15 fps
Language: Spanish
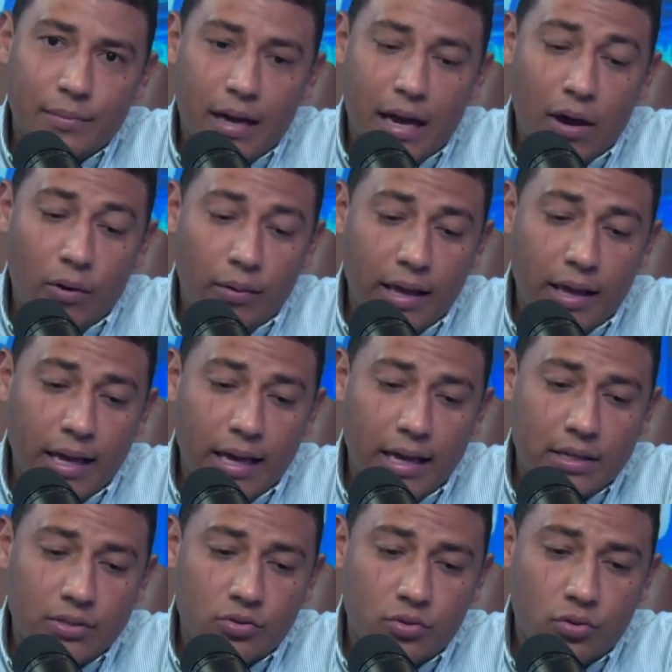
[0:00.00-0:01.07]
aunque en el
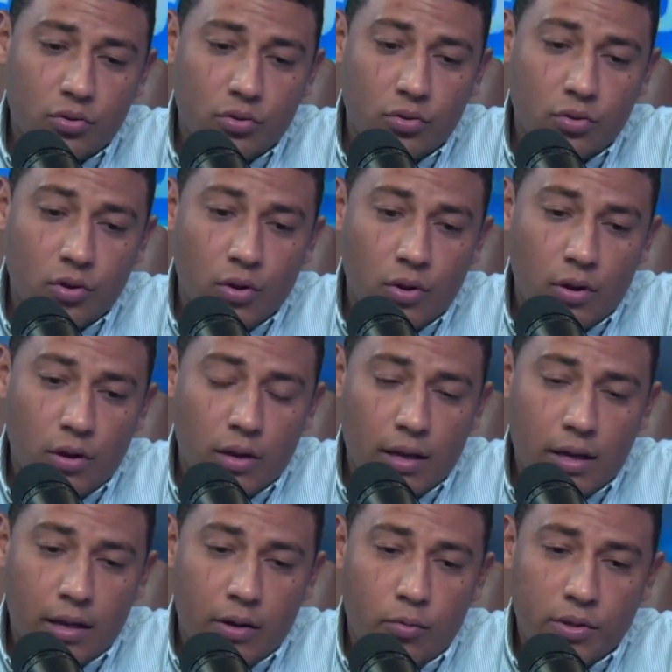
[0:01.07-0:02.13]
caso
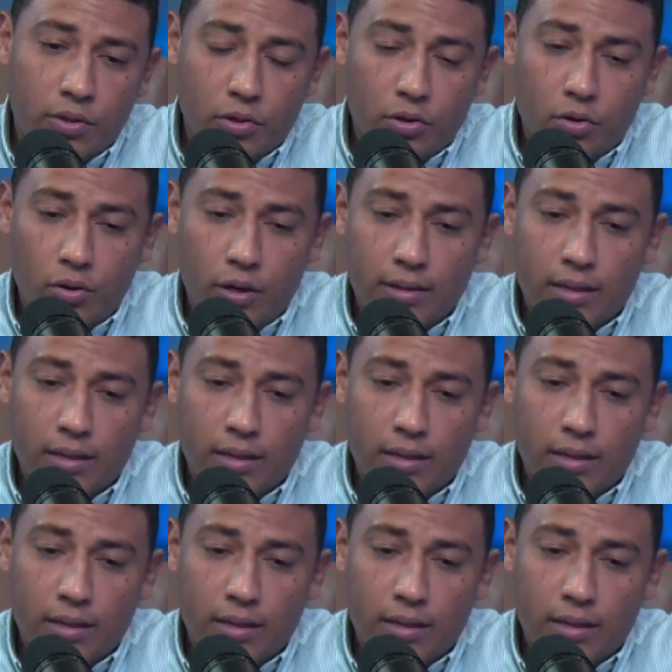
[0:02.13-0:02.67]
en cuestión